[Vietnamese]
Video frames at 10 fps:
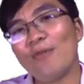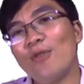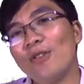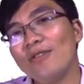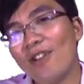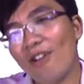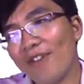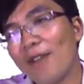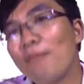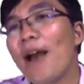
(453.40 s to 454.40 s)
mà thầy muốn
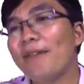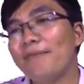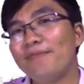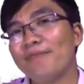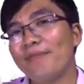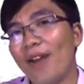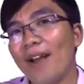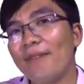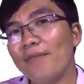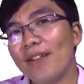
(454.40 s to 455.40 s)
nói với các bạn.
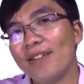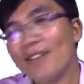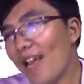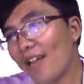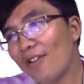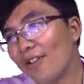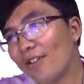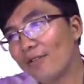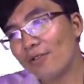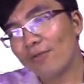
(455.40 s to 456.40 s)
Wow. Rất nhanh
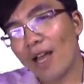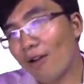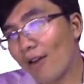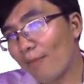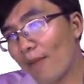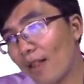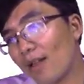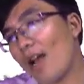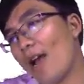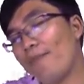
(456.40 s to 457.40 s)
thôi, chúng ta có năm
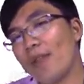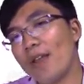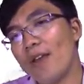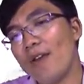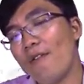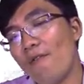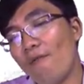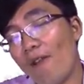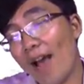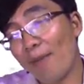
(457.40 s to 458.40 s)
cái tất cả.
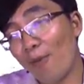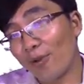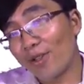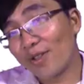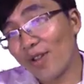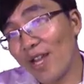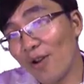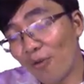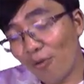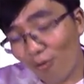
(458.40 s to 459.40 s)
Và một
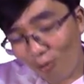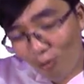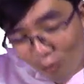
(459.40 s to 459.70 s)
điều